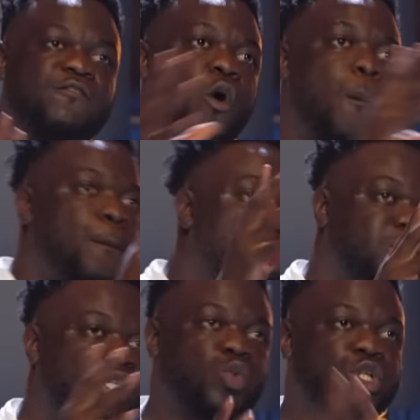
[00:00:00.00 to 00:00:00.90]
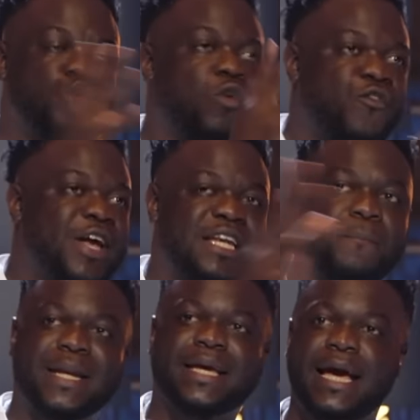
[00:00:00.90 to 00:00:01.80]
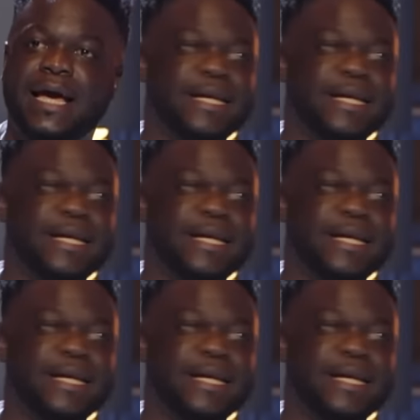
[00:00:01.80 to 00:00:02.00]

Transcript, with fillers: fa un post in cui si offende perché